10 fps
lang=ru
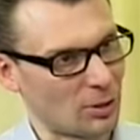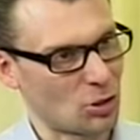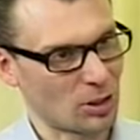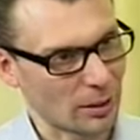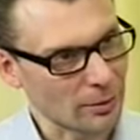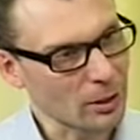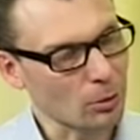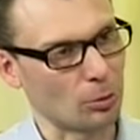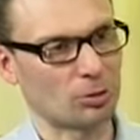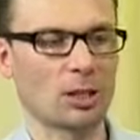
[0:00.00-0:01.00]

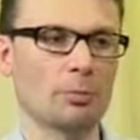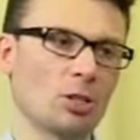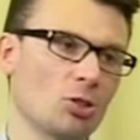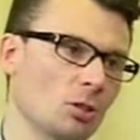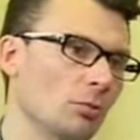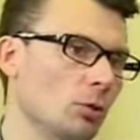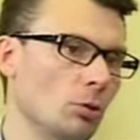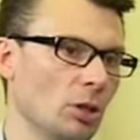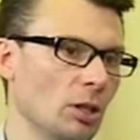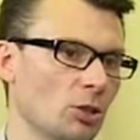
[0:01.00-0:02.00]
человеку искать причины в
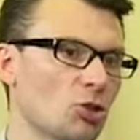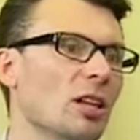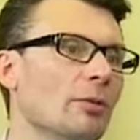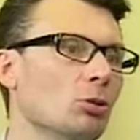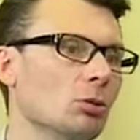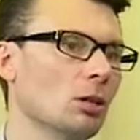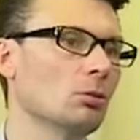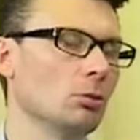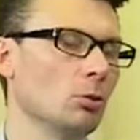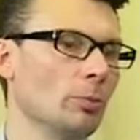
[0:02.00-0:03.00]
других. Человеку Конечно. так
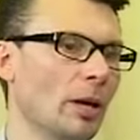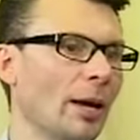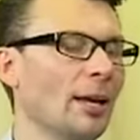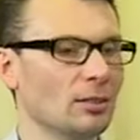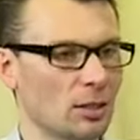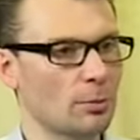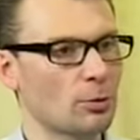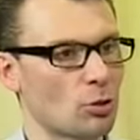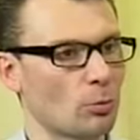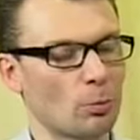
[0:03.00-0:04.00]
удобно. Знаете
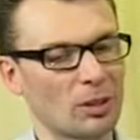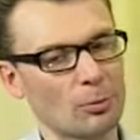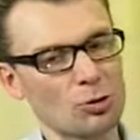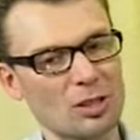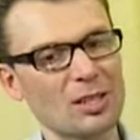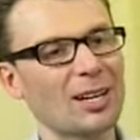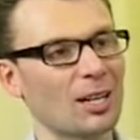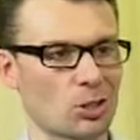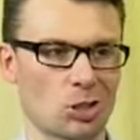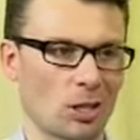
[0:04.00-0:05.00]
почему? Потому что не
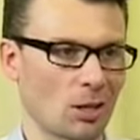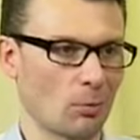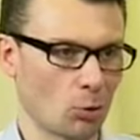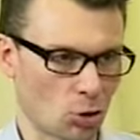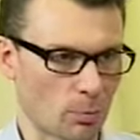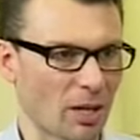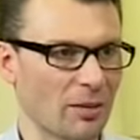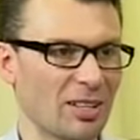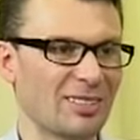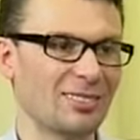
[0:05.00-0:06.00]
каждый может
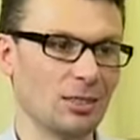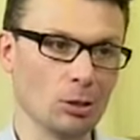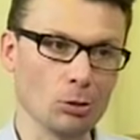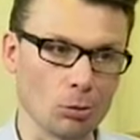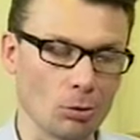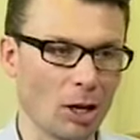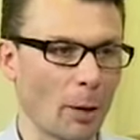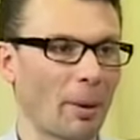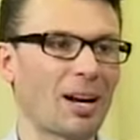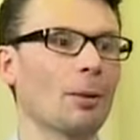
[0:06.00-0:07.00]
проявить силу,
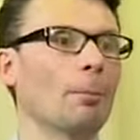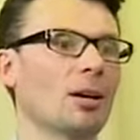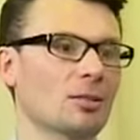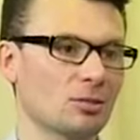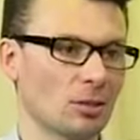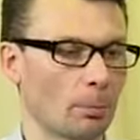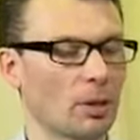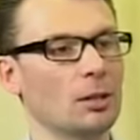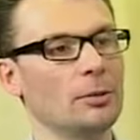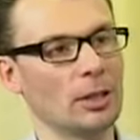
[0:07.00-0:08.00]
покопаться,
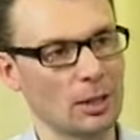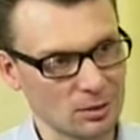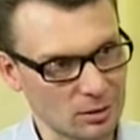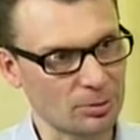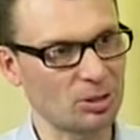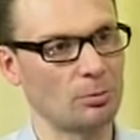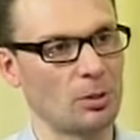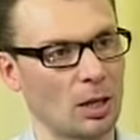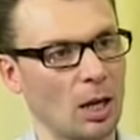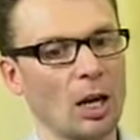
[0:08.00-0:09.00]
поковыряться в
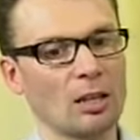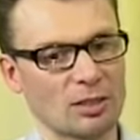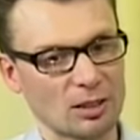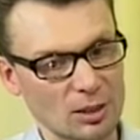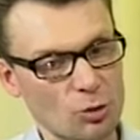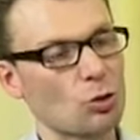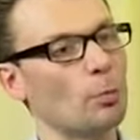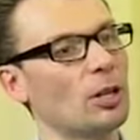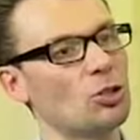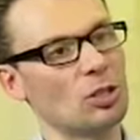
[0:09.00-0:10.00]
себе и сказать, что
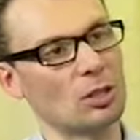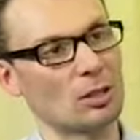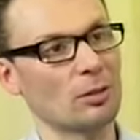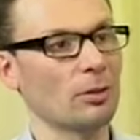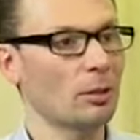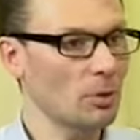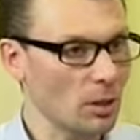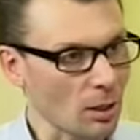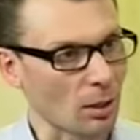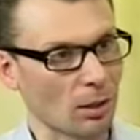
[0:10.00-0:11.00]
причина-то во мне.